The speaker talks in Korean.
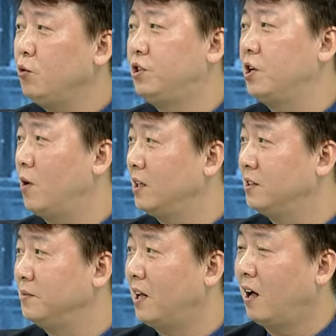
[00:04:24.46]
네. 위치에 와
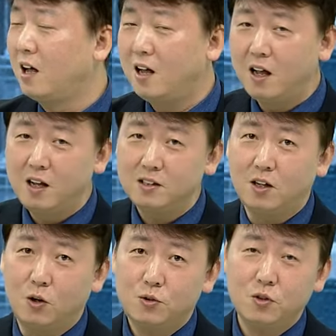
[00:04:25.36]
있습니다.
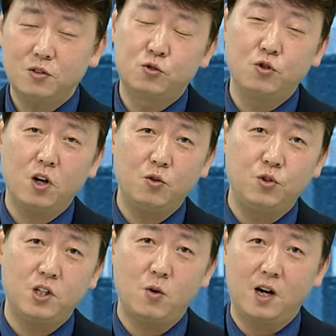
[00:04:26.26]
자, 어떤 중요한
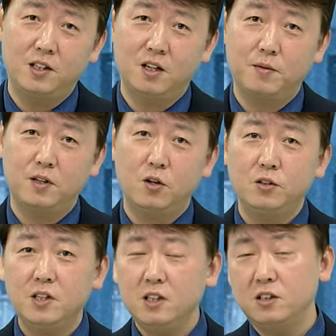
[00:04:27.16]
위치에 와 있냐면
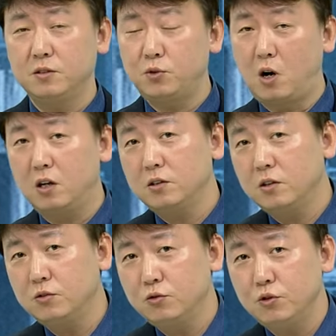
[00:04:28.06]
현재는 지금
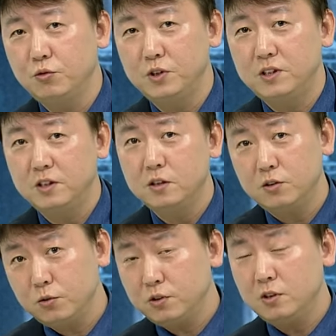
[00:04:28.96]
저항선을 뚫은 위치
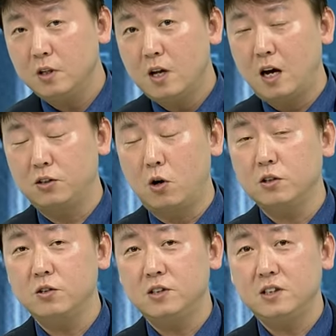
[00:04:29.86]
뚫은 아
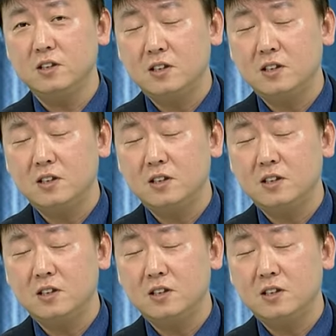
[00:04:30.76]
저항선을 찍은